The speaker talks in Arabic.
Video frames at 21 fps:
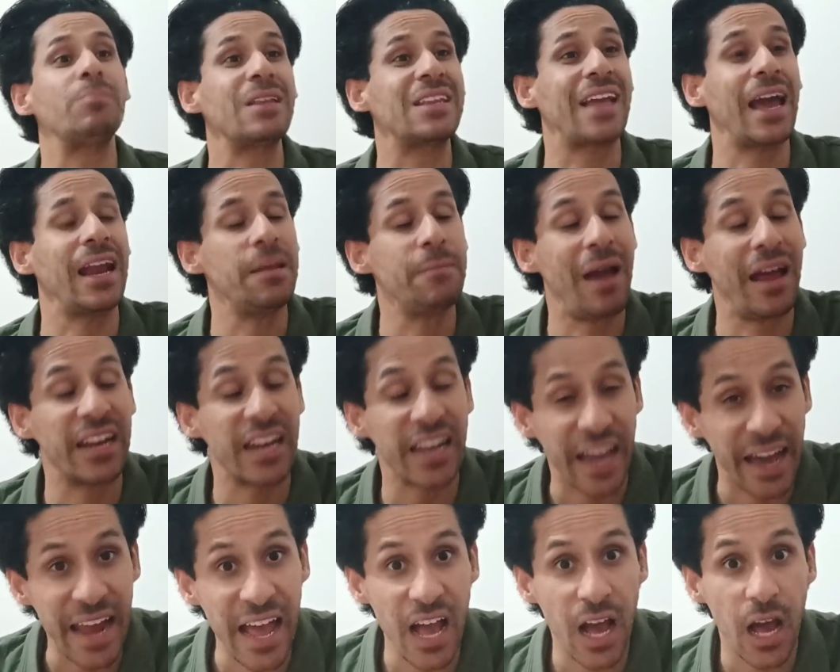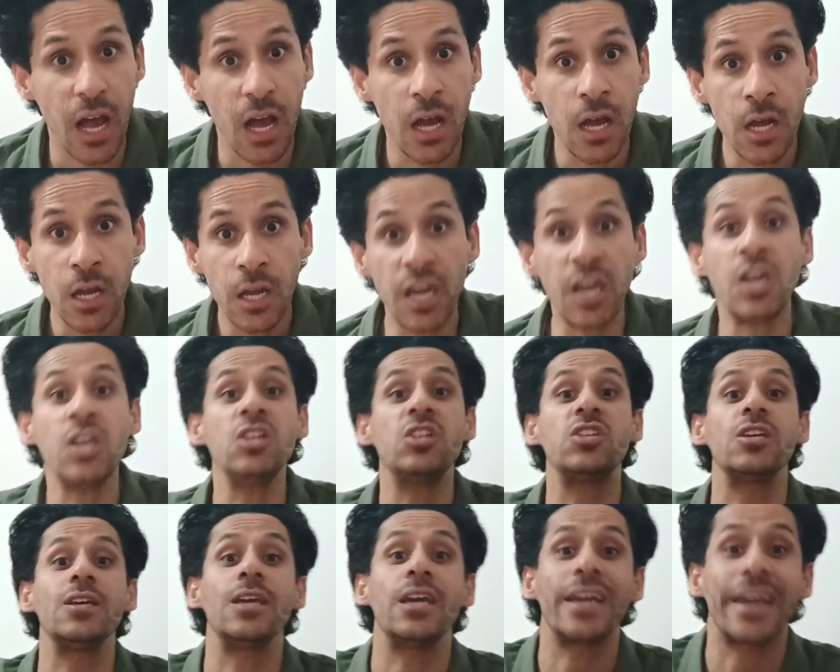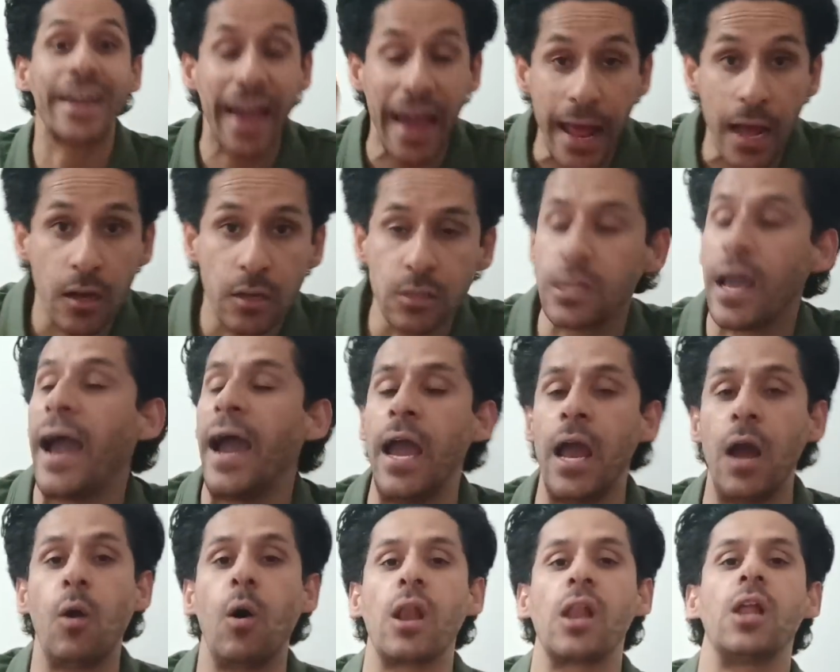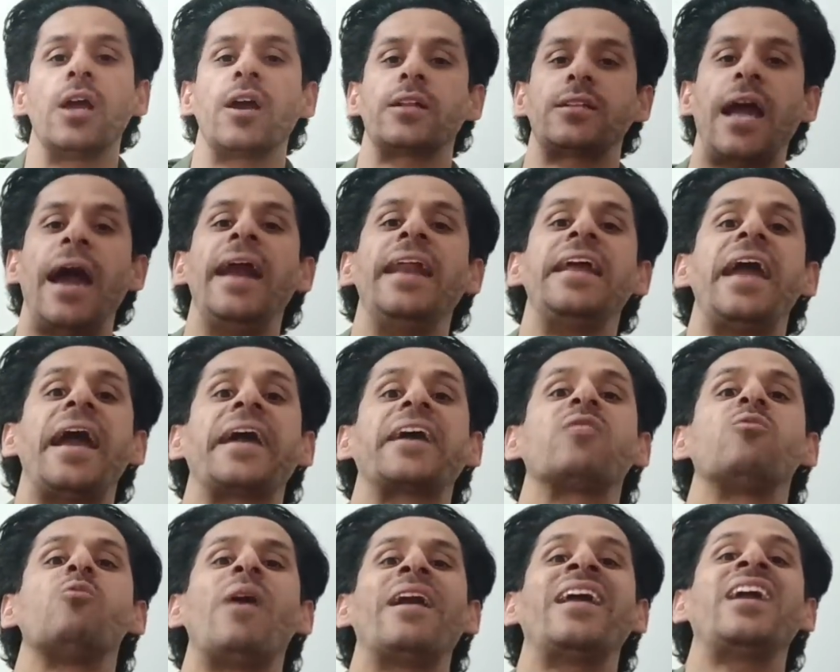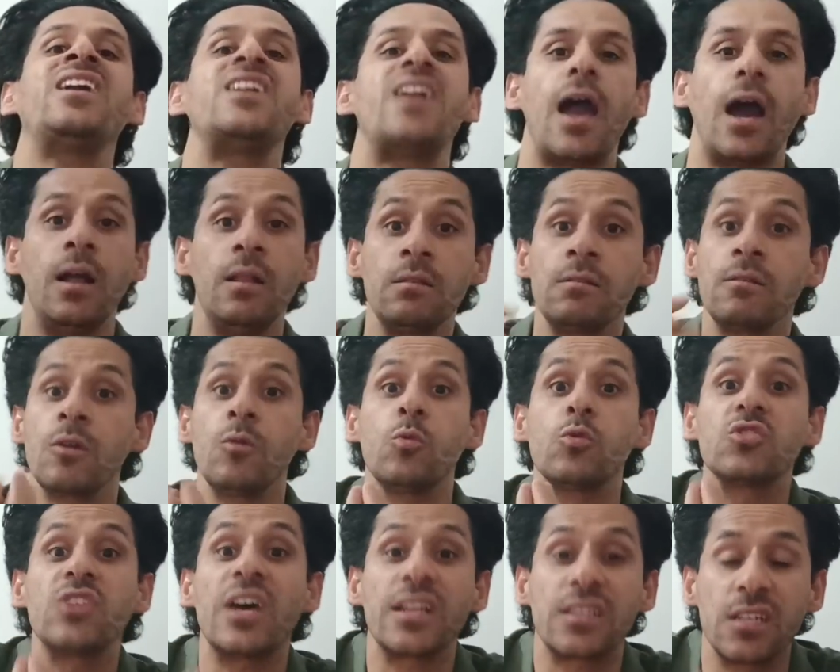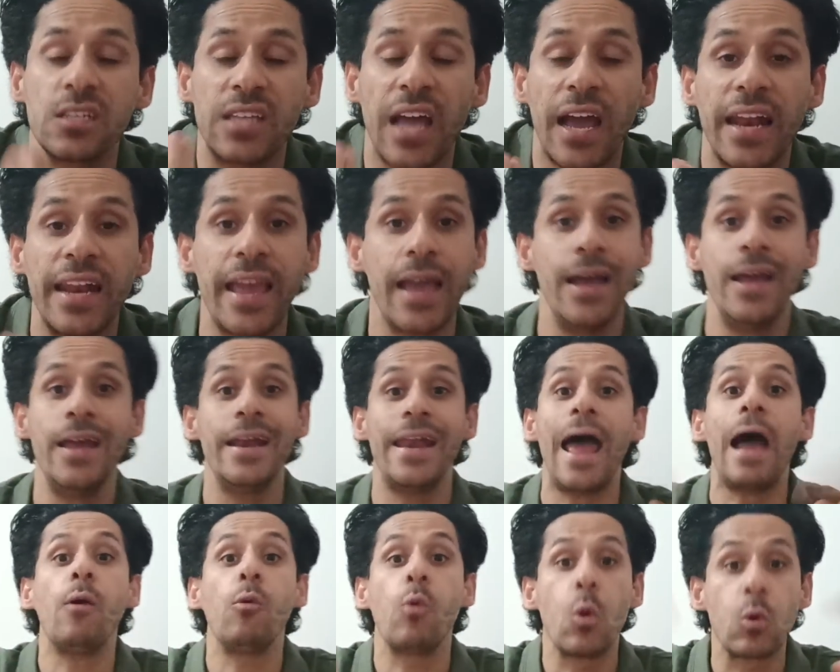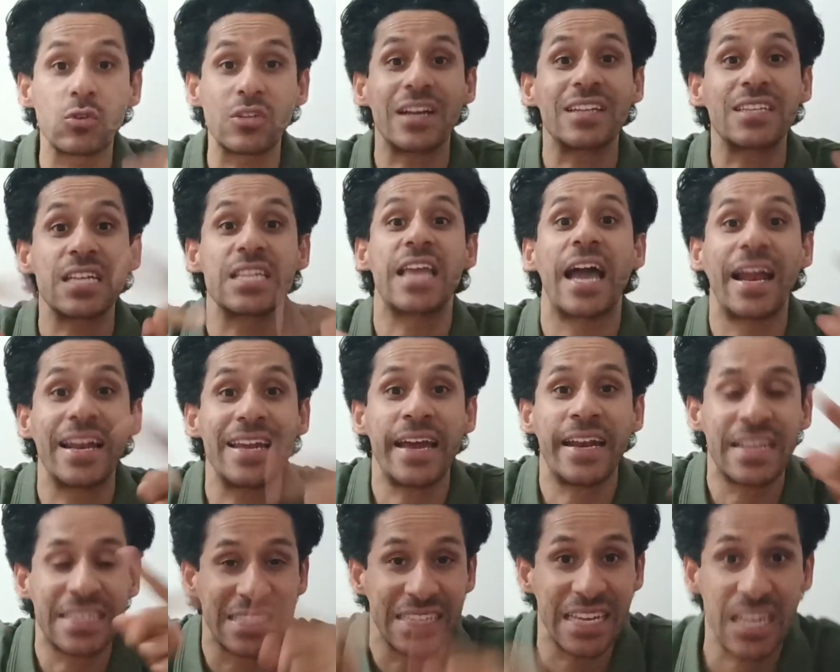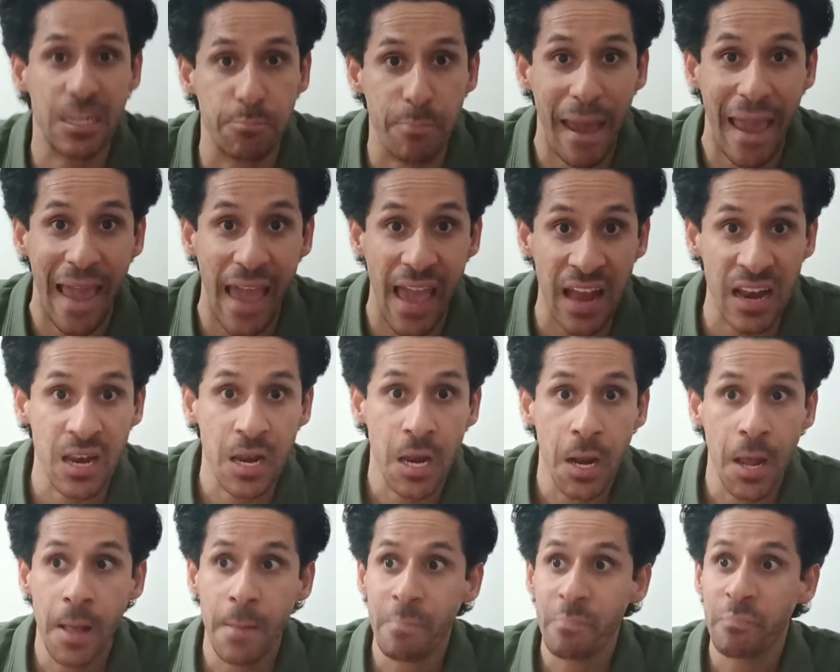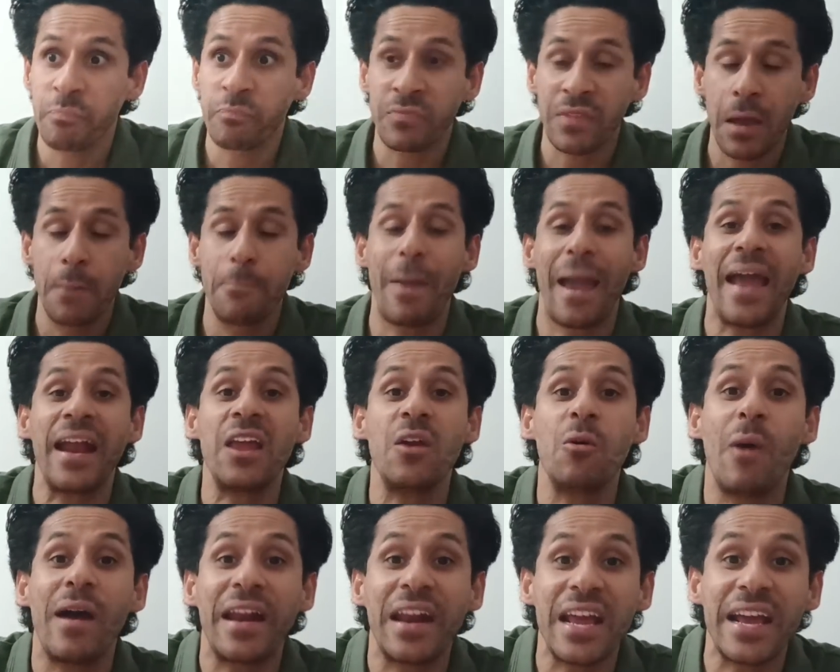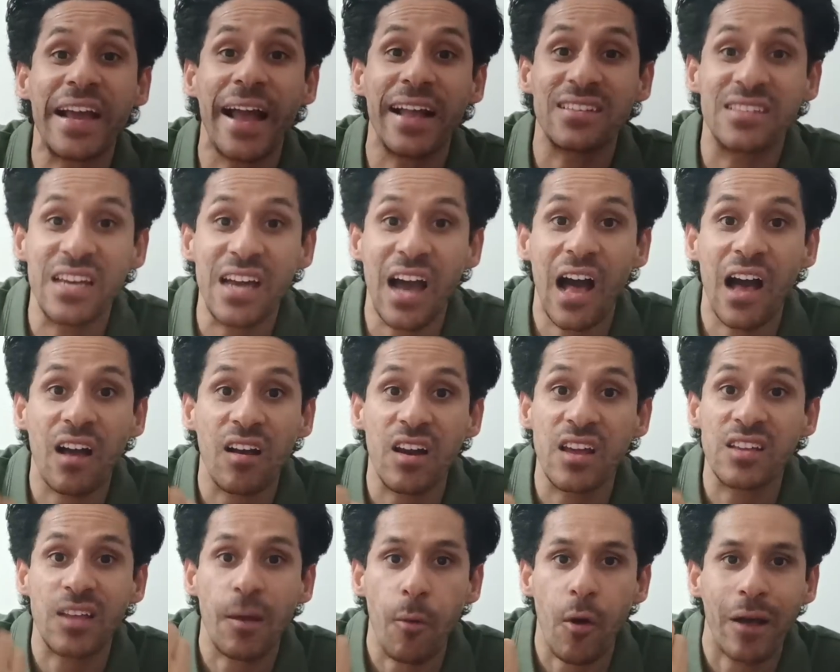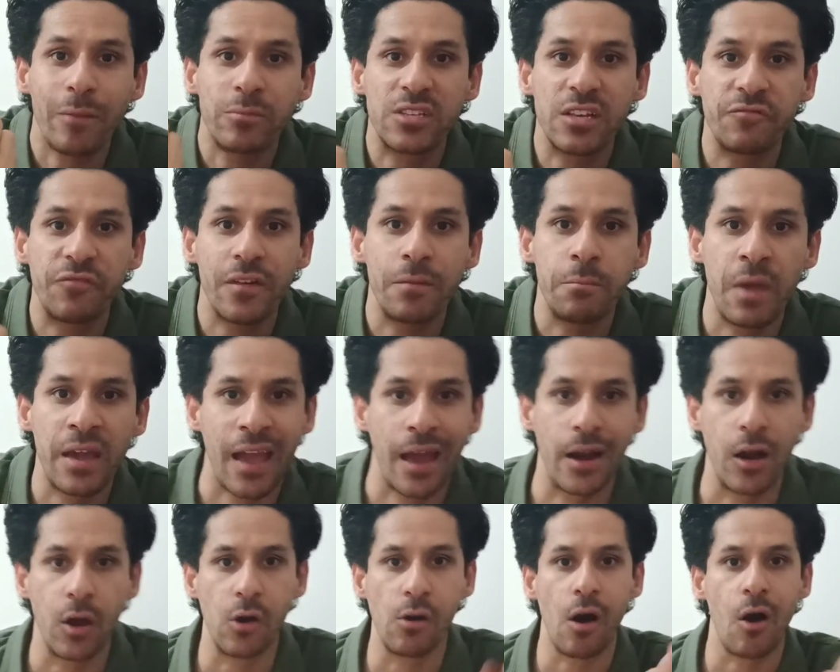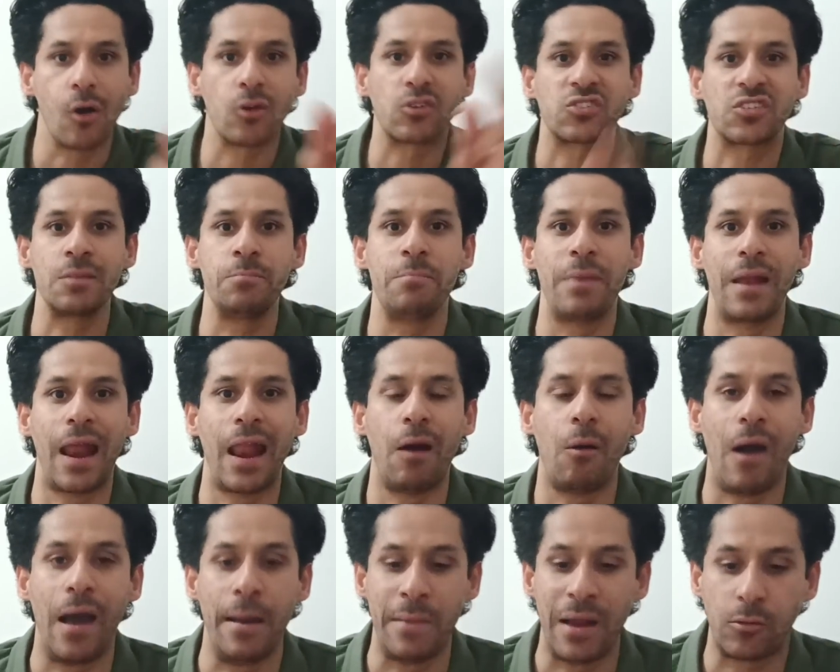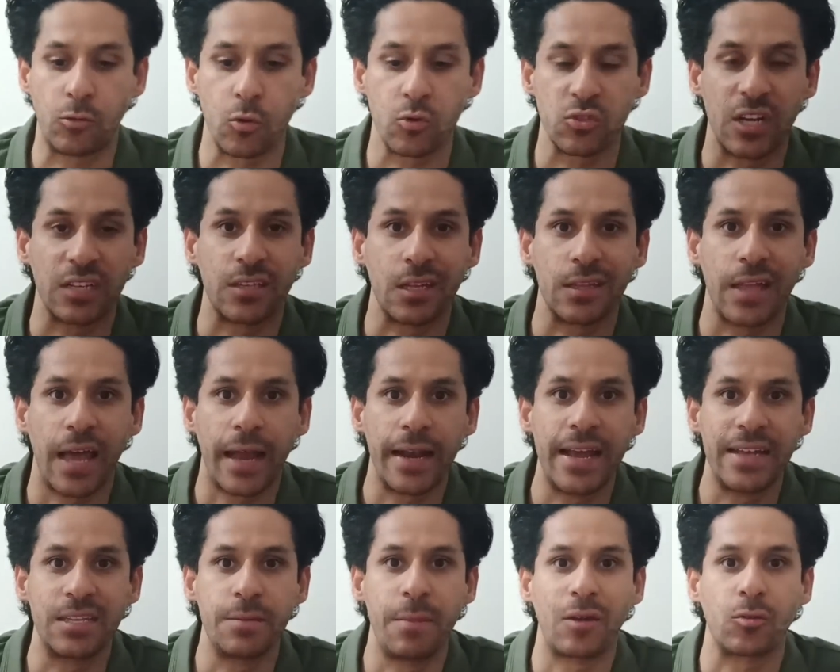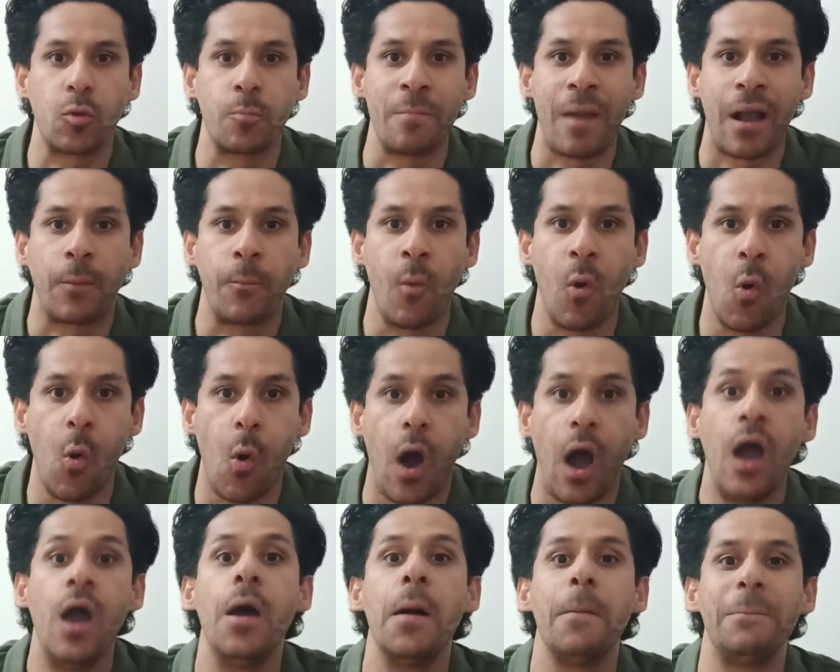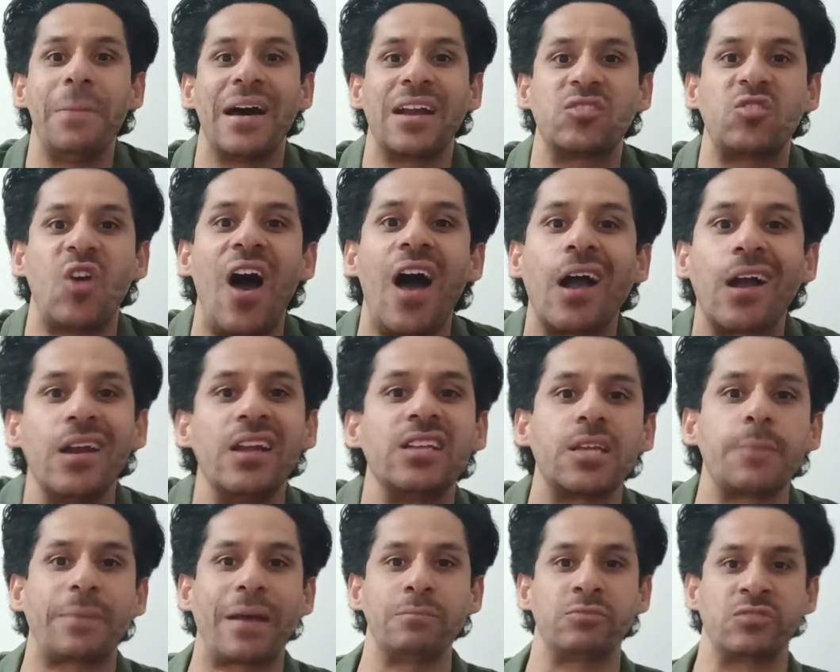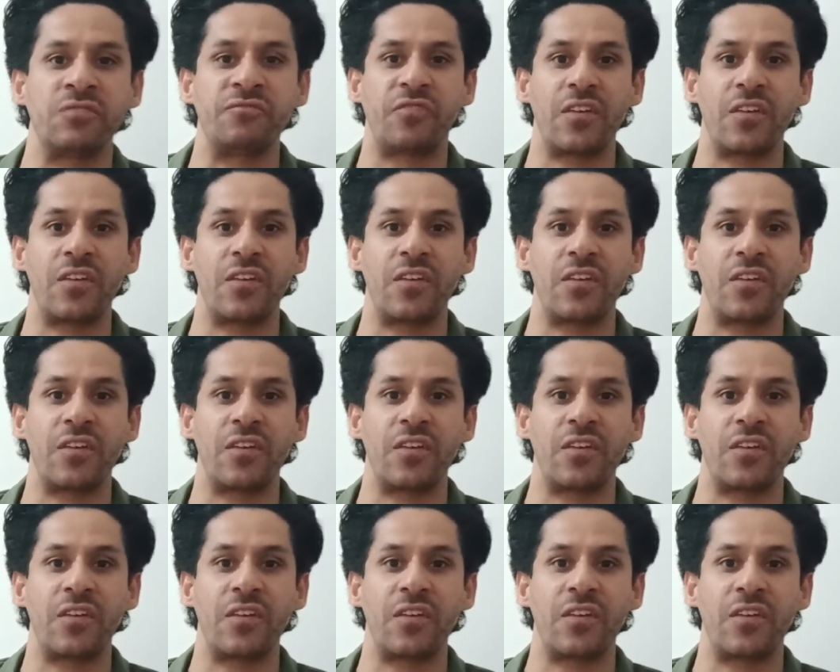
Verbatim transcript: بتتكلمي عن الغلاء انت تعالي يا اخوانيه وزاره الداخليه لا ووزاره الداخليه نزلت بيان بيان يوريك قد ايه عقليه ابو 50% اللي هو اقسم بالله لو عملت وزاره الداخليه دي برضه بمجموع برضه عقليه ب 50%